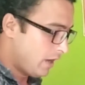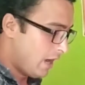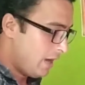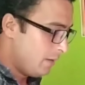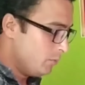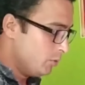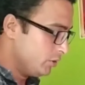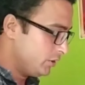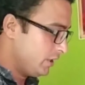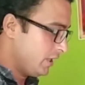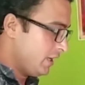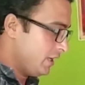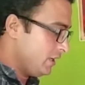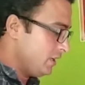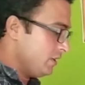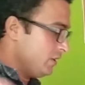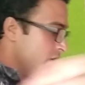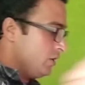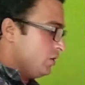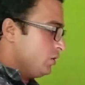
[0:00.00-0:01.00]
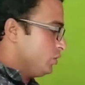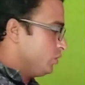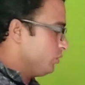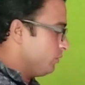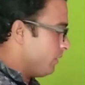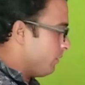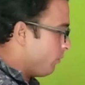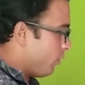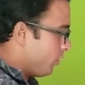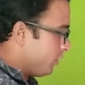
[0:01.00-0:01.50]
काम होते हैं
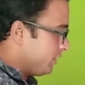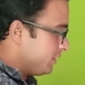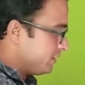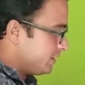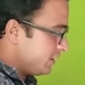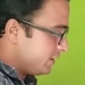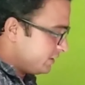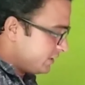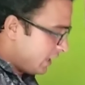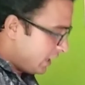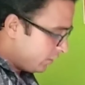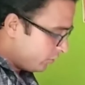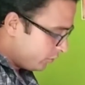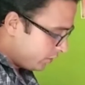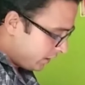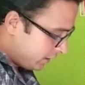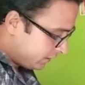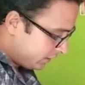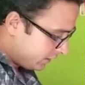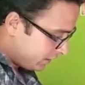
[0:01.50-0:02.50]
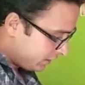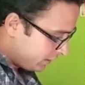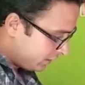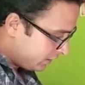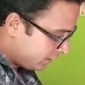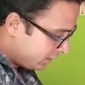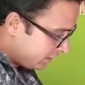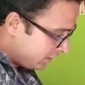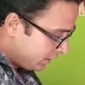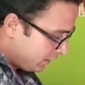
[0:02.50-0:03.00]
सुबह मॉर्निंग से स्टार्ट हो जाते हैं
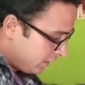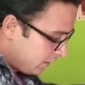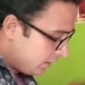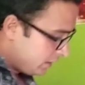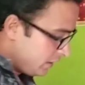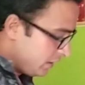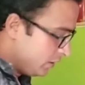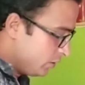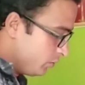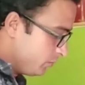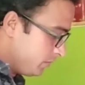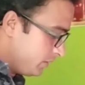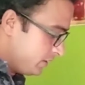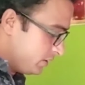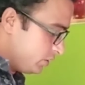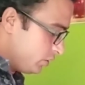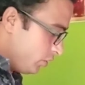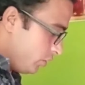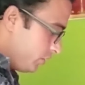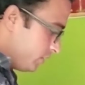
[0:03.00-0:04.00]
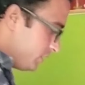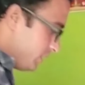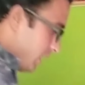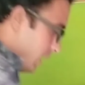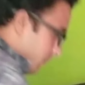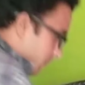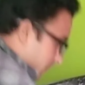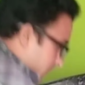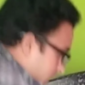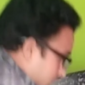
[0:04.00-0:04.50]
कि तुम किस तरह से
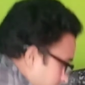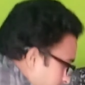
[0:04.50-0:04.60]
यहाँ